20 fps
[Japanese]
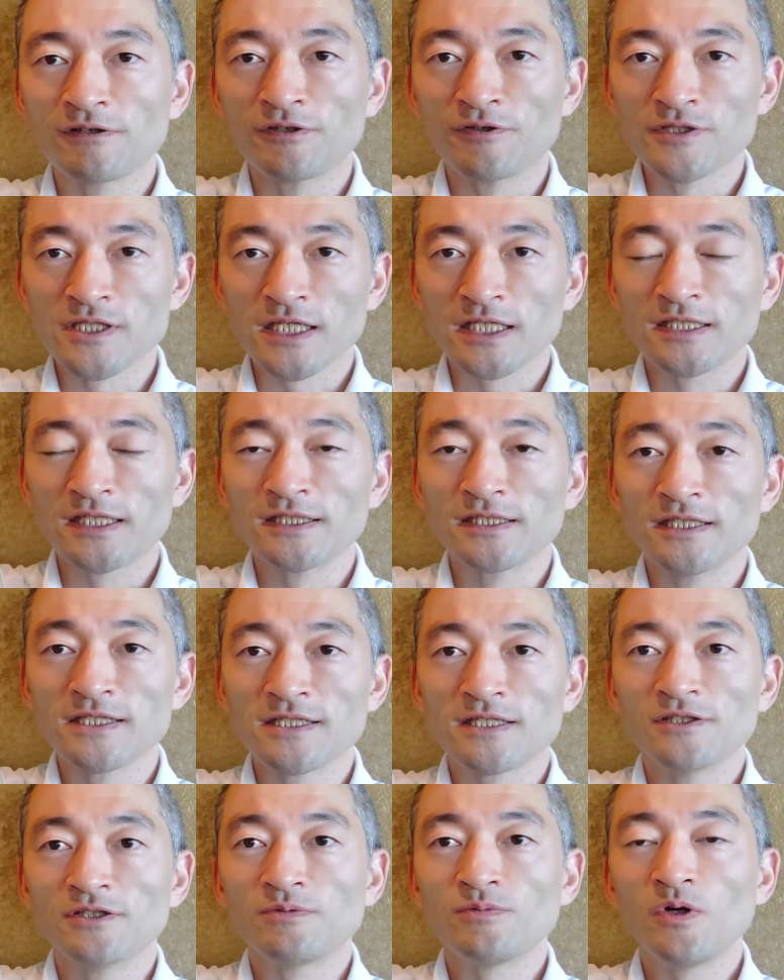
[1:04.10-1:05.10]
じるようなお酒なん
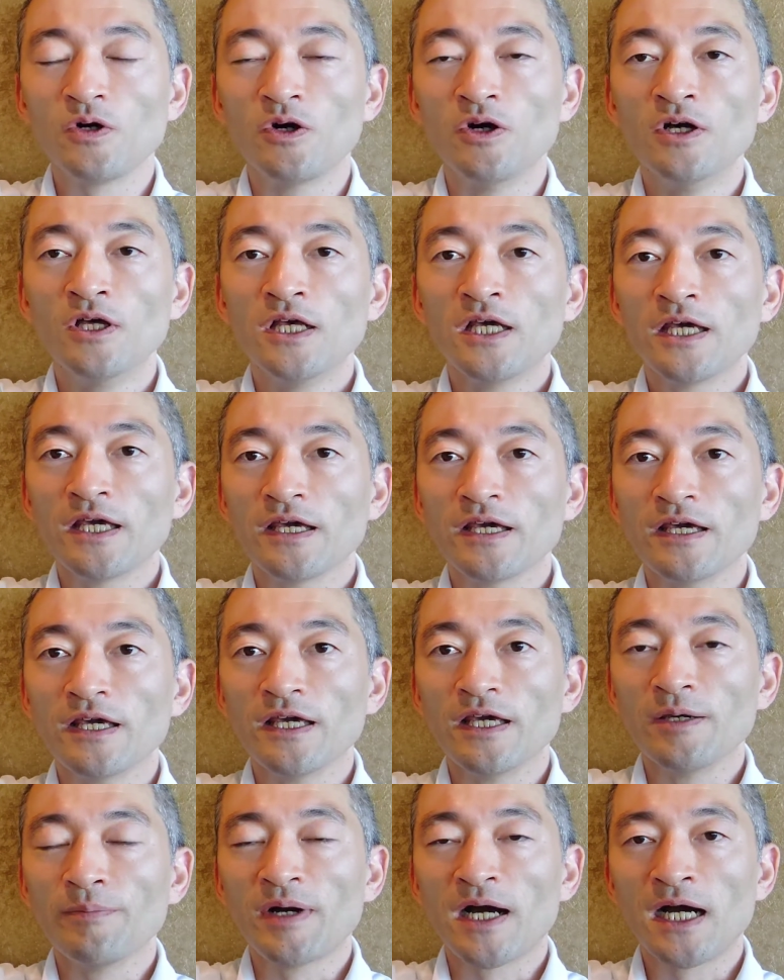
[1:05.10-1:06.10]
ですけども、
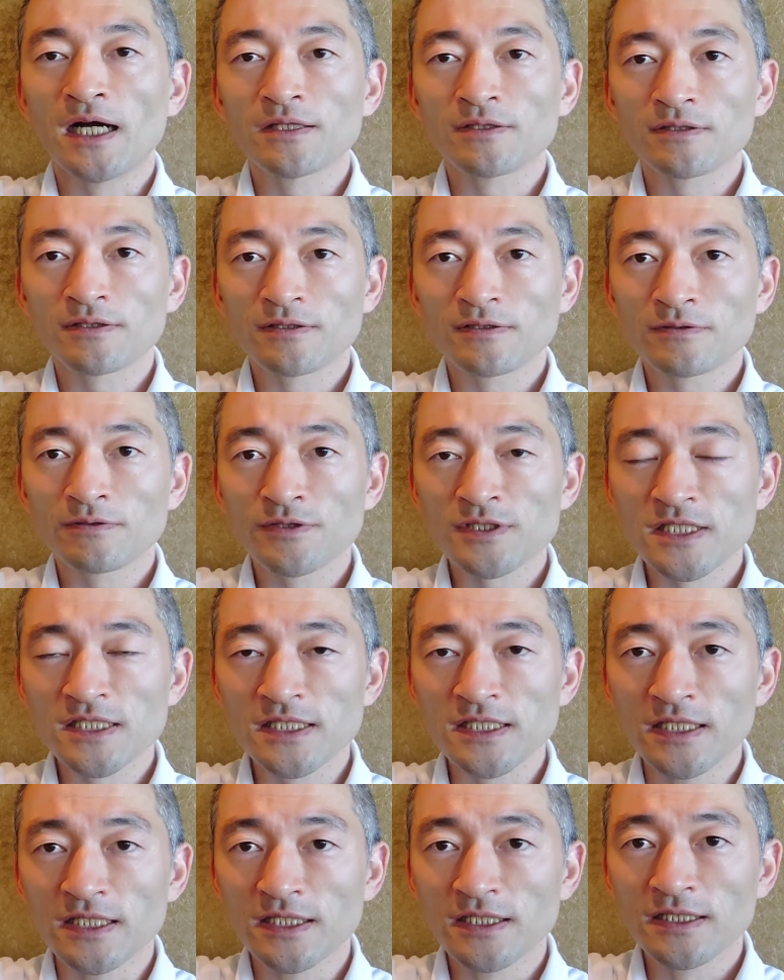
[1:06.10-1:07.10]
えーまあ、半
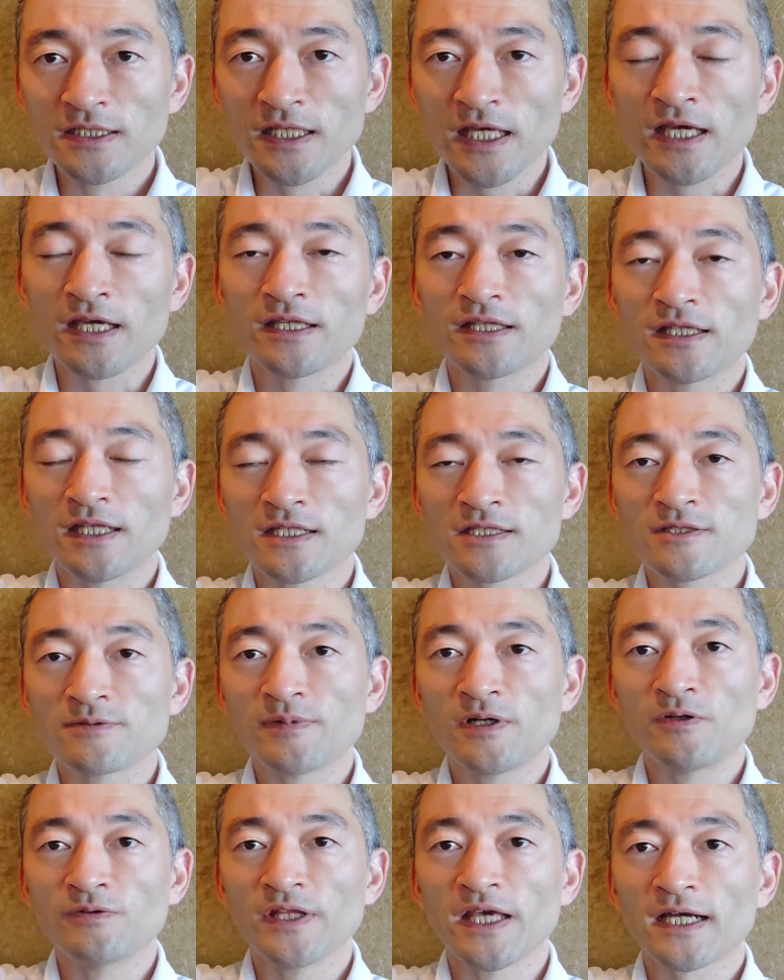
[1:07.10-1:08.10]
年、ね、
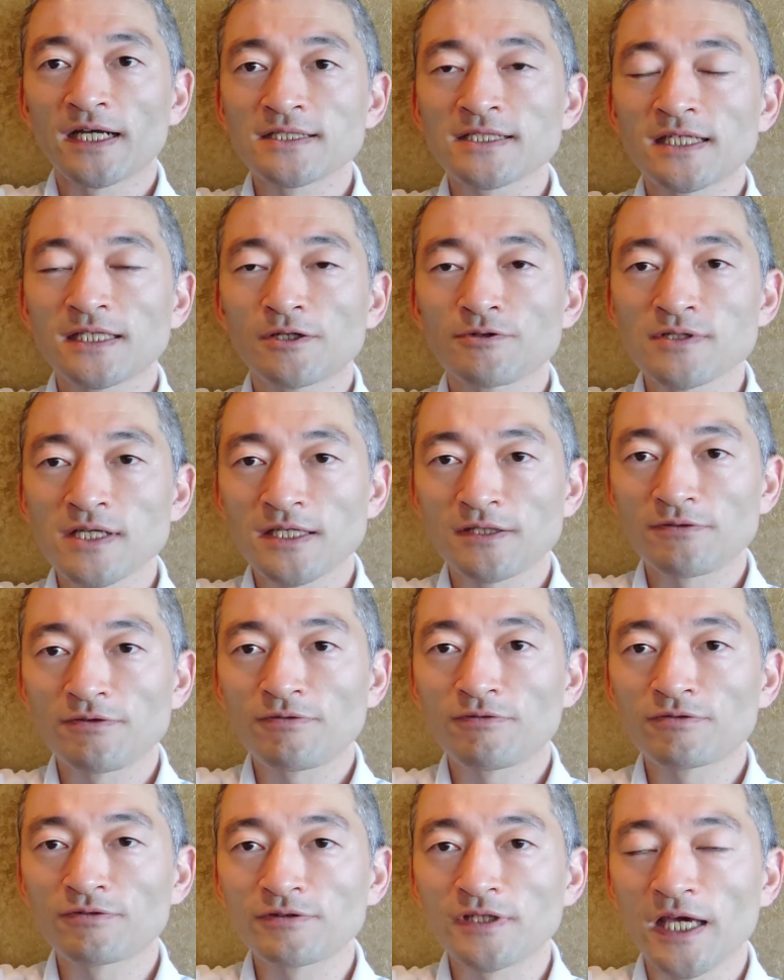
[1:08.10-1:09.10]
夏場を寝かせたお酒
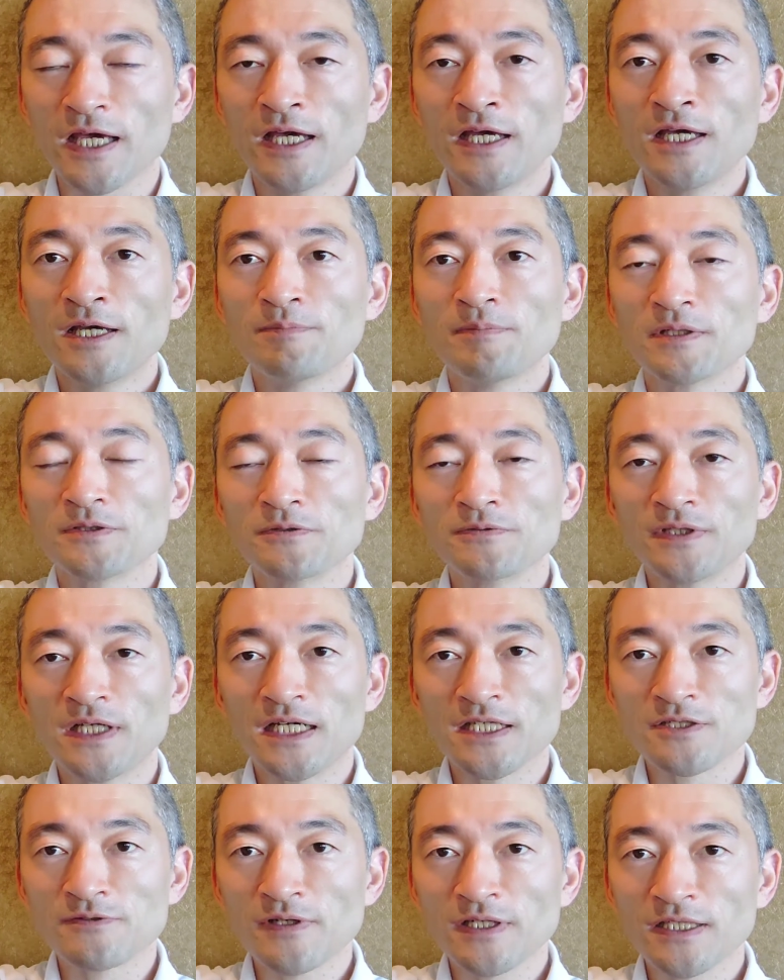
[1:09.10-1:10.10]
ということで、まあ、どん
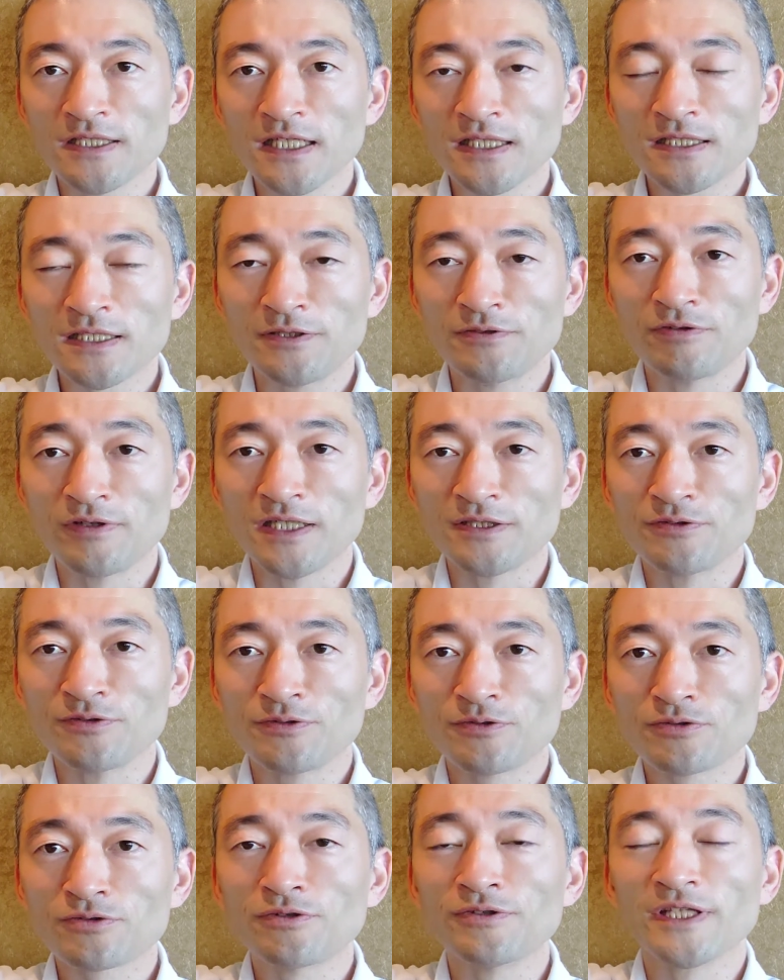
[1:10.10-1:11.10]
な味わいになっているのか
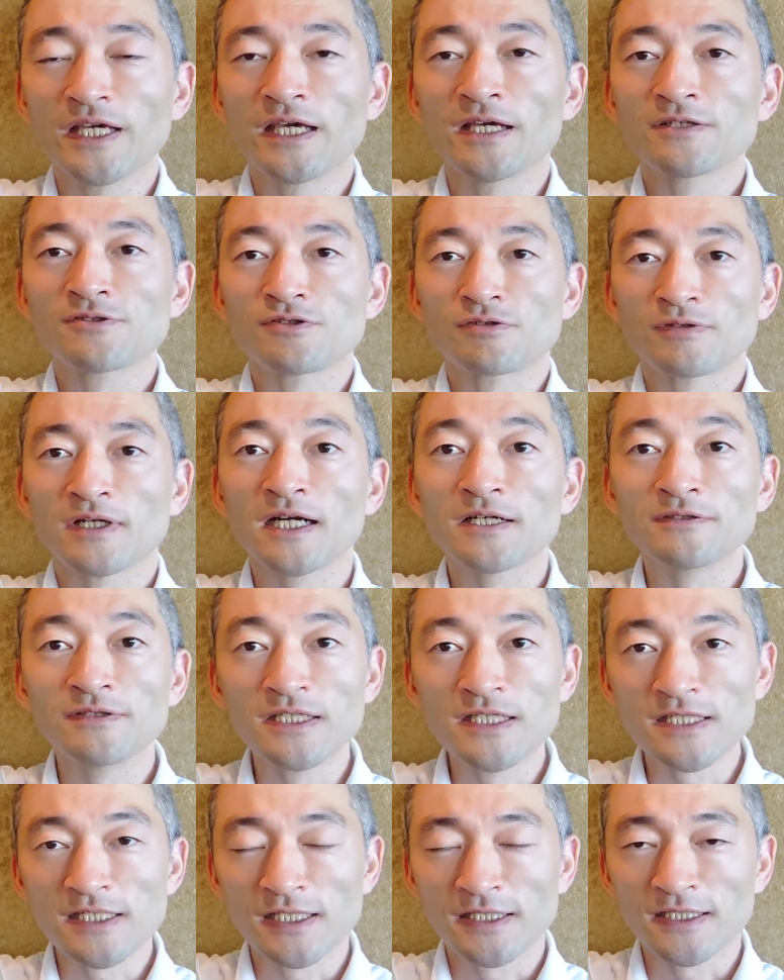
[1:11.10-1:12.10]
ということをねちょっと
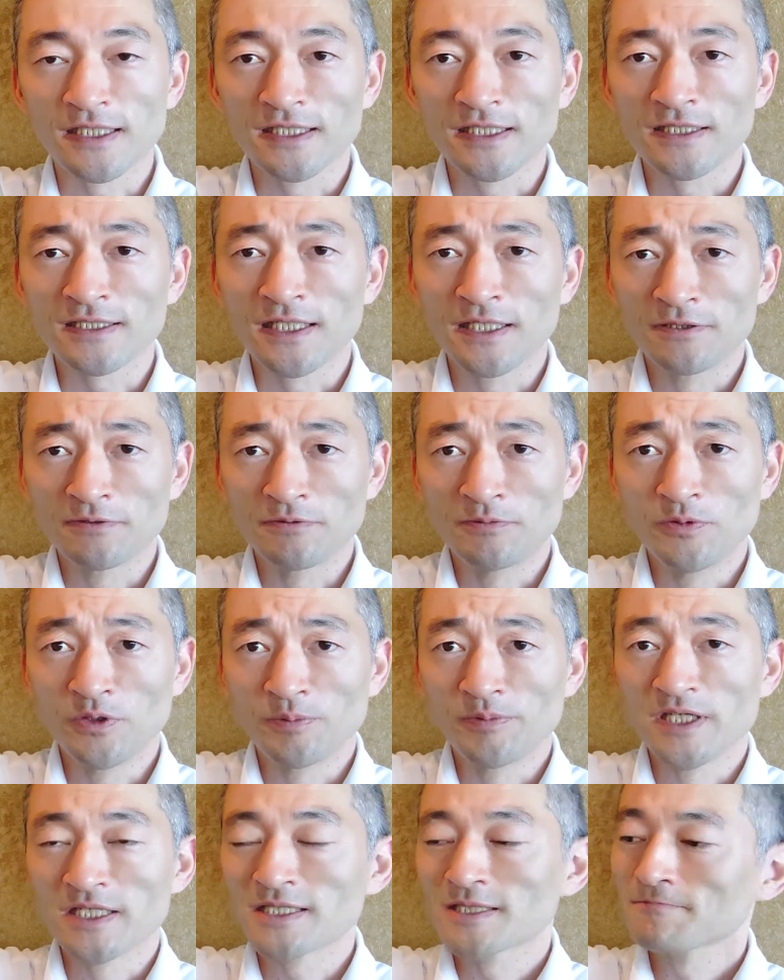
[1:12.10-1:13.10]
確認していただきたいと思
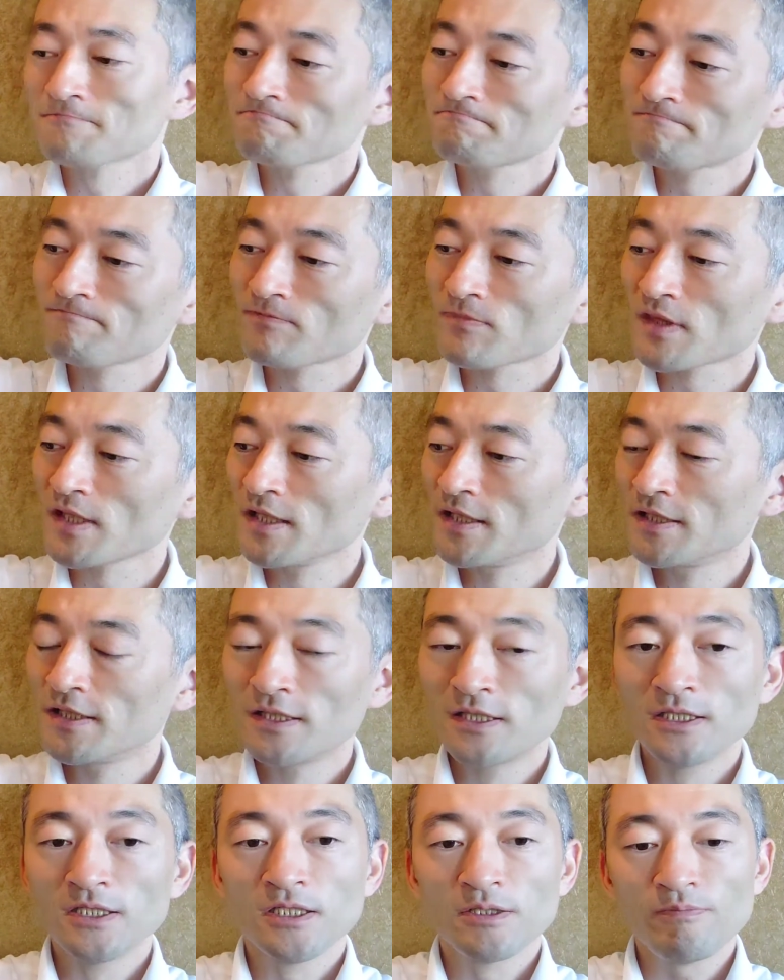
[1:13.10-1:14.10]
います。
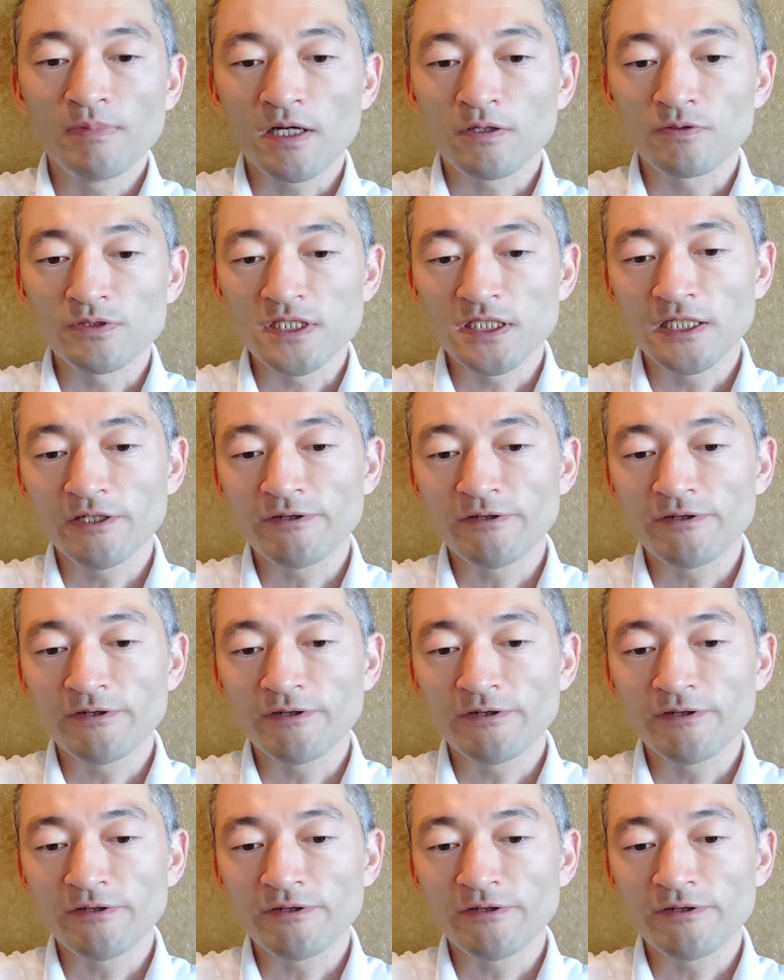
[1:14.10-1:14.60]
まあ、こ